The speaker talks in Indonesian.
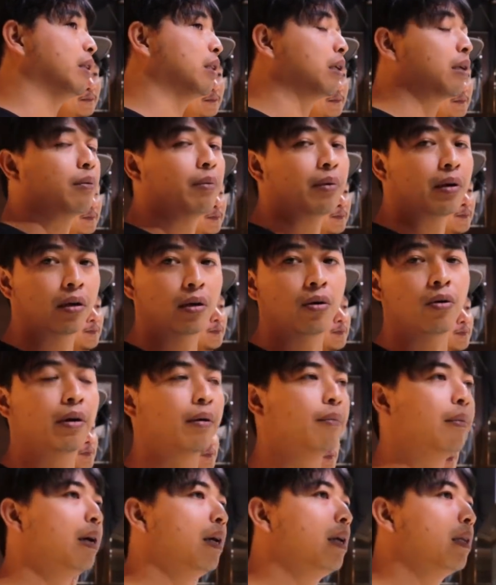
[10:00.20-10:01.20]
filter kemarin udah
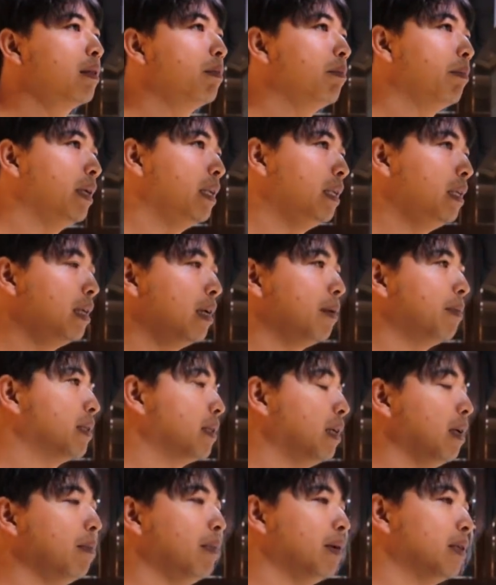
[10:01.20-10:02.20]
oke banget media apa
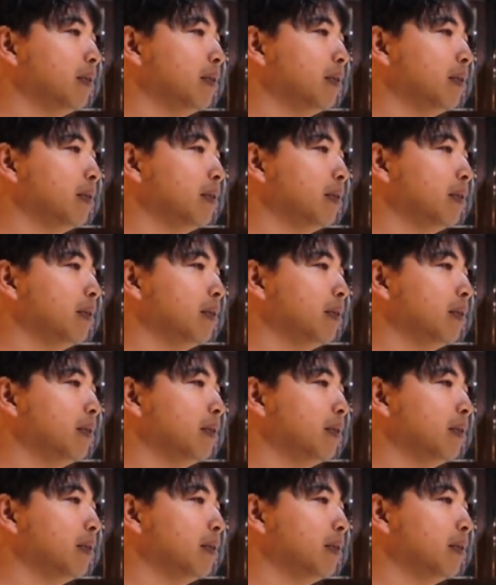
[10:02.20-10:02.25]
segala